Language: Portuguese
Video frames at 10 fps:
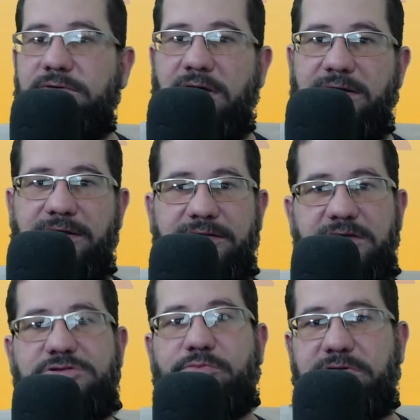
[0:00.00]

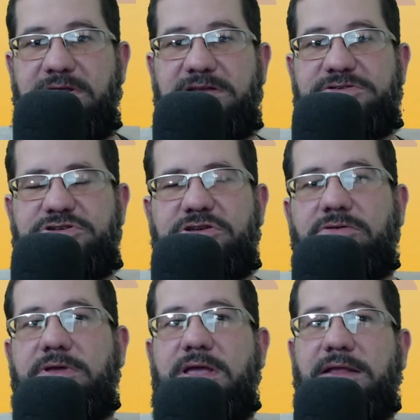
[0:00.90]
agradeço por ter
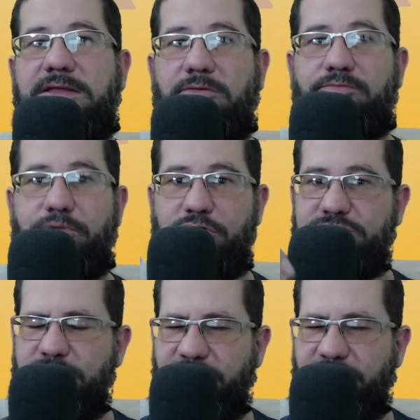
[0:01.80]
assistido e até o próximo